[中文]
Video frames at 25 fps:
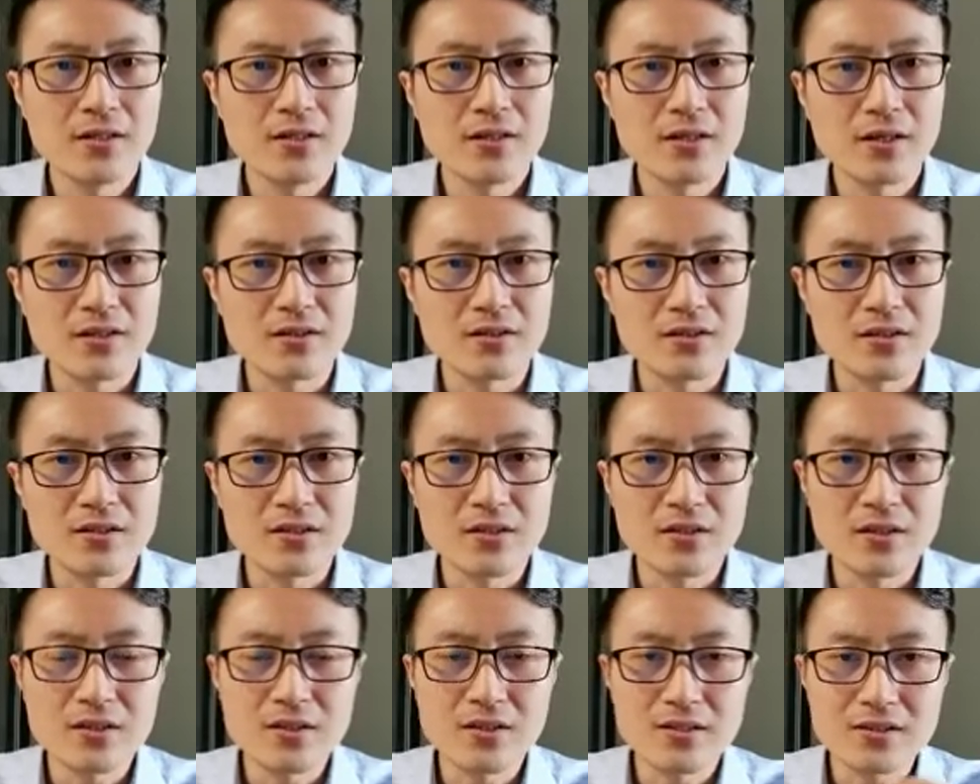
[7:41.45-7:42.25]
哎，你
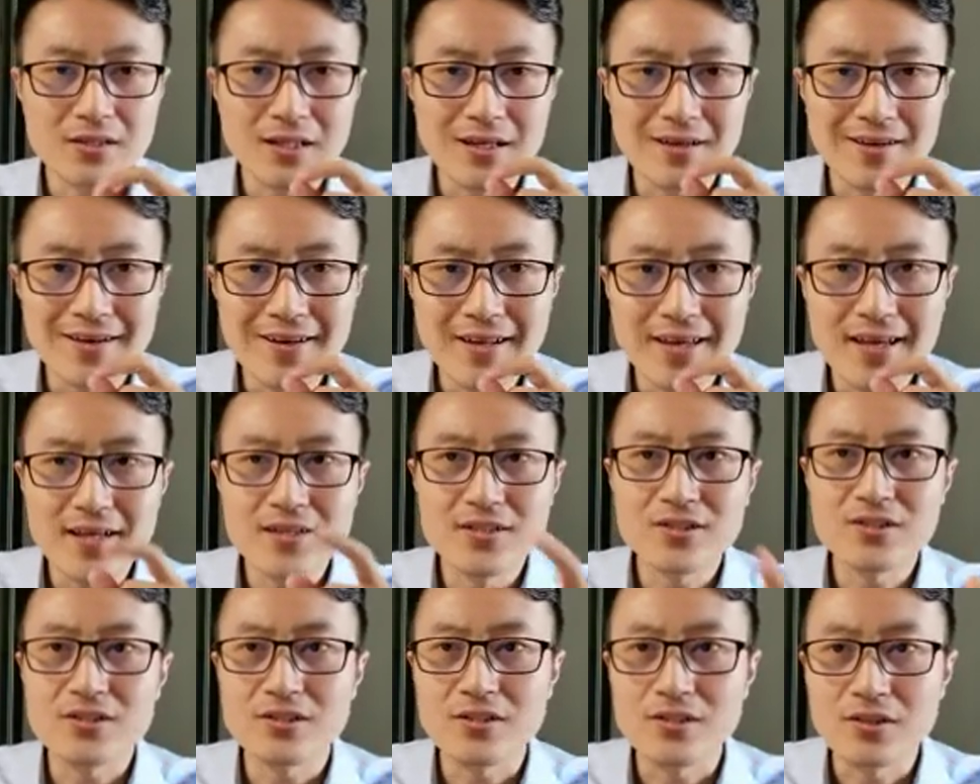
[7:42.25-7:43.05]
可以在
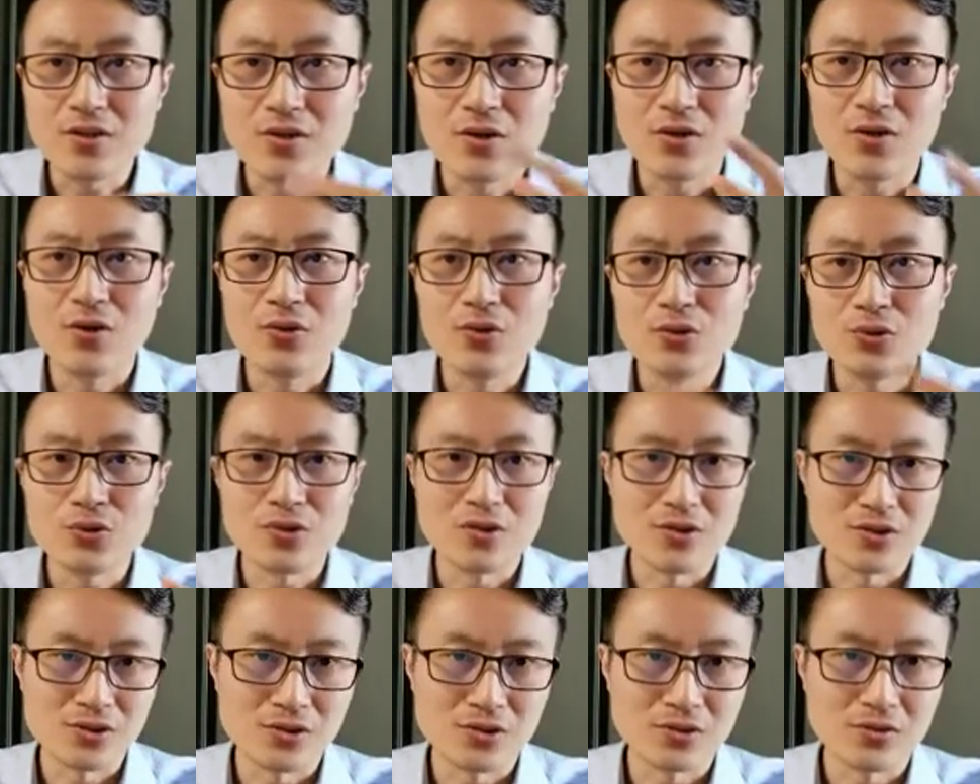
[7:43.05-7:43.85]
练习口语
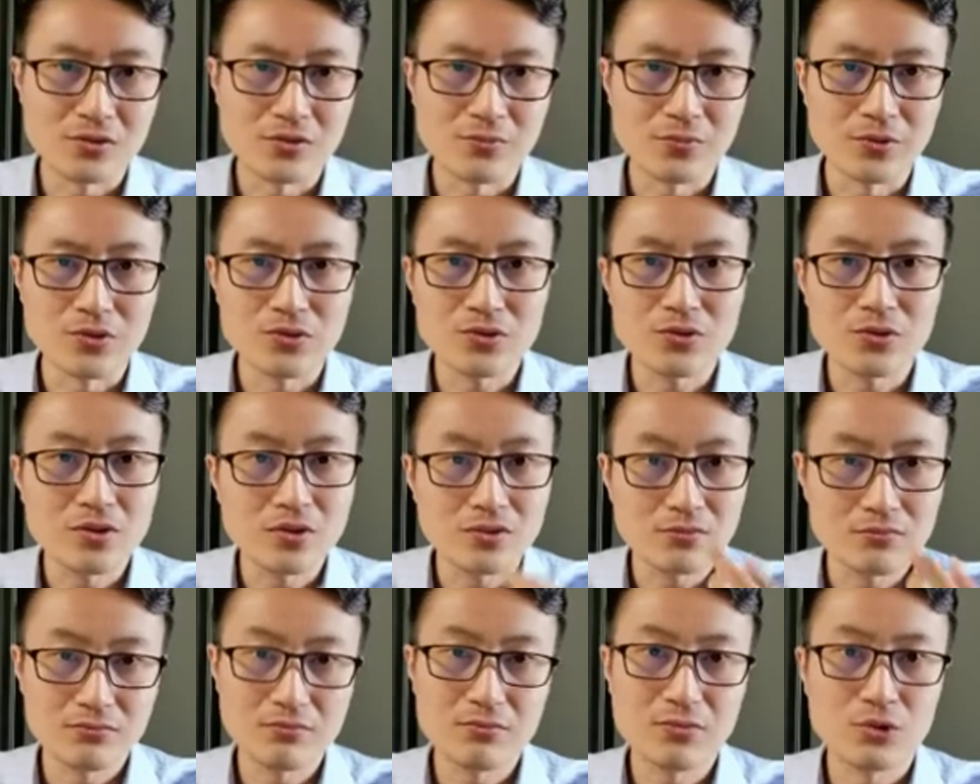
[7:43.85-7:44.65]
的时候，比如
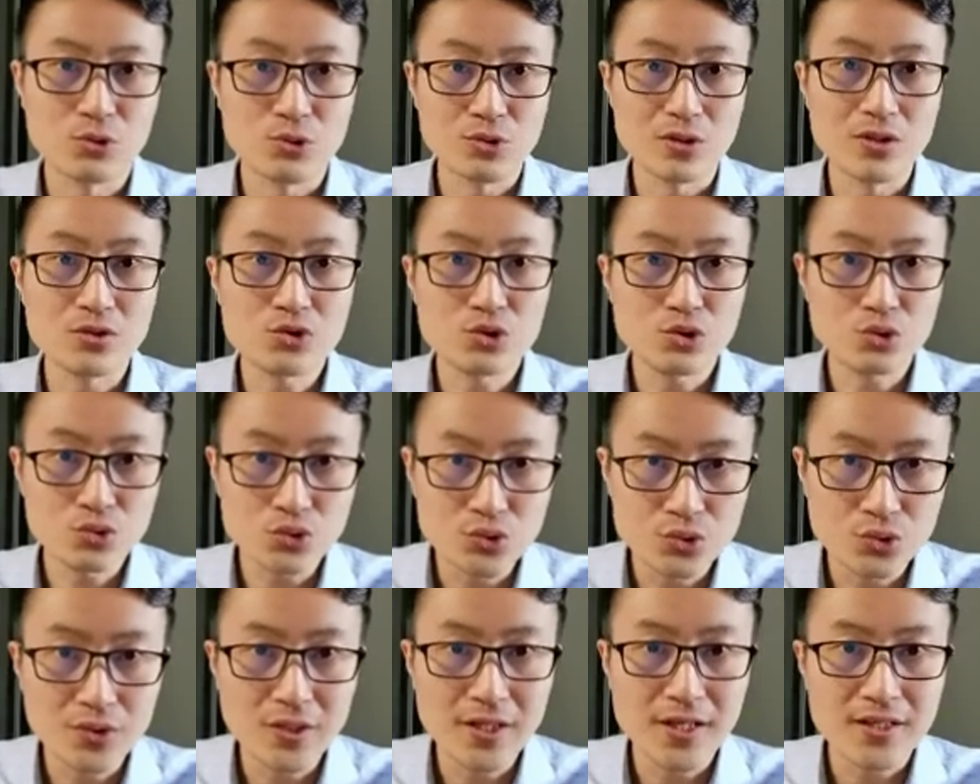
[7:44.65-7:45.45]
说语音输
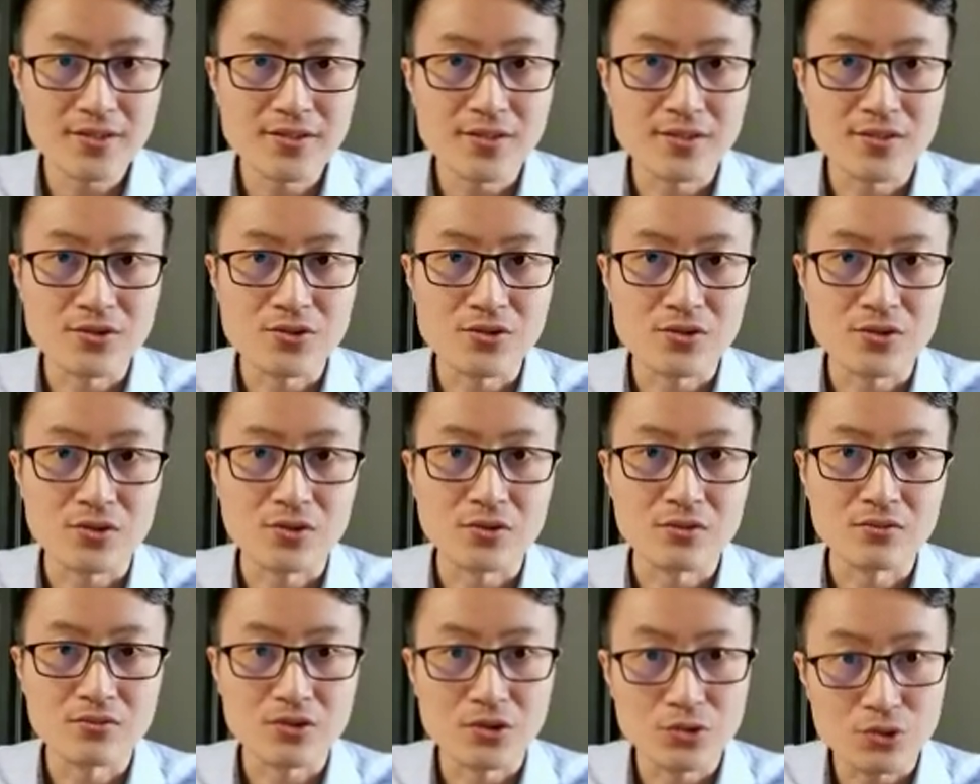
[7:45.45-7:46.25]
出练习的时
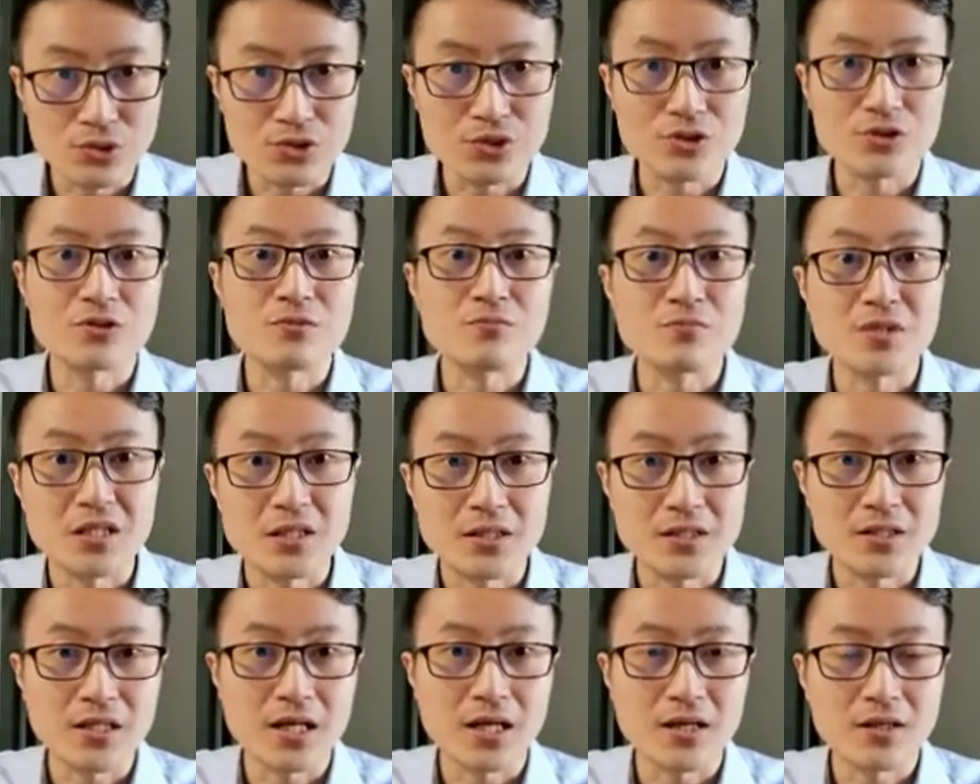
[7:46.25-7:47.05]
候，你去痴
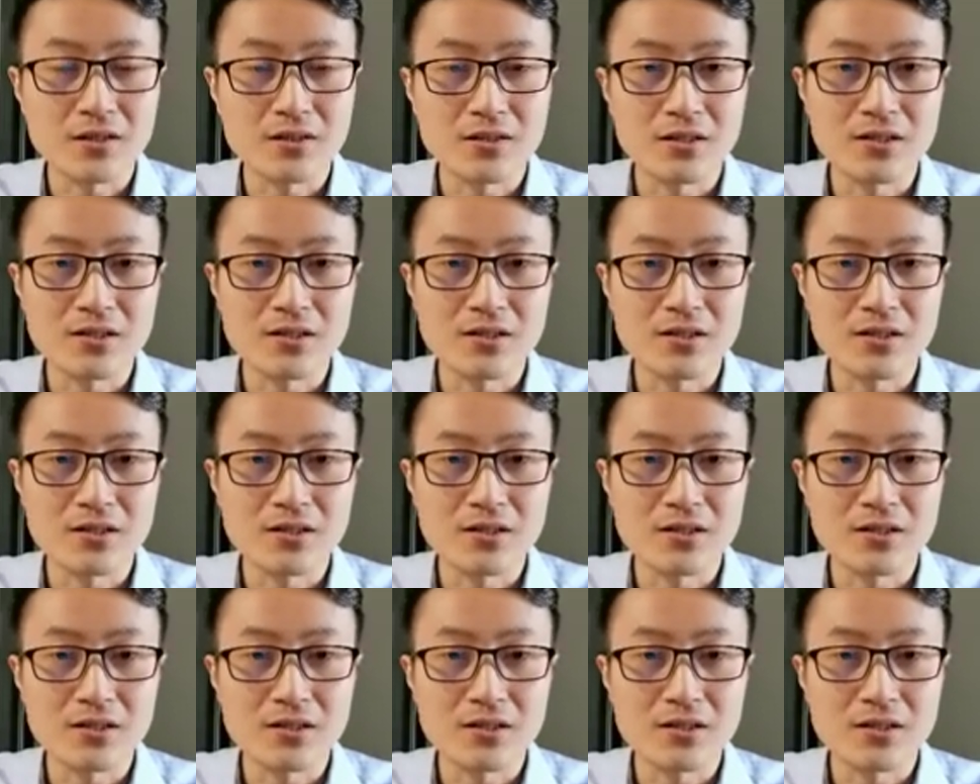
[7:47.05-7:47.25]
迷一下，